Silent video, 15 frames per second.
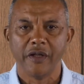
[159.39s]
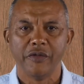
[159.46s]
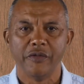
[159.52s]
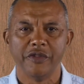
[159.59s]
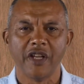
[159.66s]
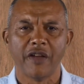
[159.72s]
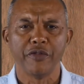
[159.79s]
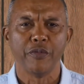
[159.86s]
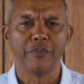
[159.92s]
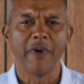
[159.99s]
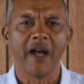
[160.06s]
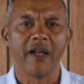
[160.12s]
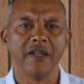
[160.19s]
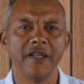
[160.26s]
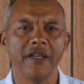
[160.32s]
Nous avions
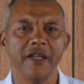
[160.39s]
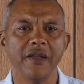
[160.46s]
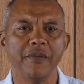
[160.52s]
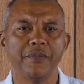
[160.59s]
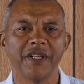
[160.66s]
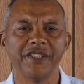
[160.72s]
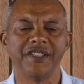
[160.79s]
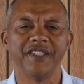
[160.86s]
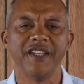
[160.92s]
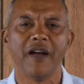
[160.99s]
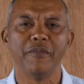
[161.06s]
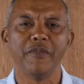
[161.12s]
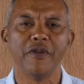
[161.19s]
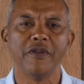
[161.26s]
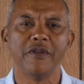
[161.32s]
parlé
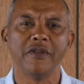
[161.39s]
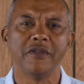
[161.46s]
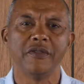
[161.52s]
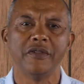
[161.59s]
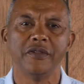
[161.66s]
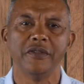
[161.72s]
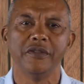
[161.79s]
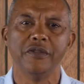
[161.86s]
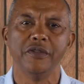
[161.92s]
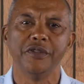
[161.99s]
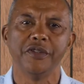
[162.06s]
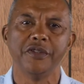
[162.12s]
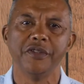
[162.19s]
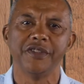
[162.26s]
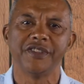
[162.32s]
précédemment
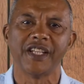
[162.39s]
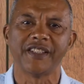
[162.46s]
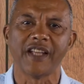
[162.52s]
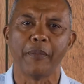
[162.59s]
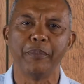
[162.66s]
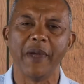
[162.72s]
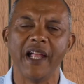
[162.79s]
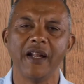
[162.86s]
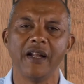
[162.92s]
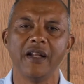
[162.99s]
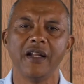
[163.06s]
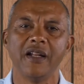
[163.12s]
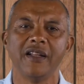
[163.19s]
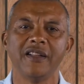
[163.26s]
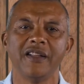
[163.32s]
de cet
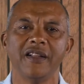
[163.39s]
appel,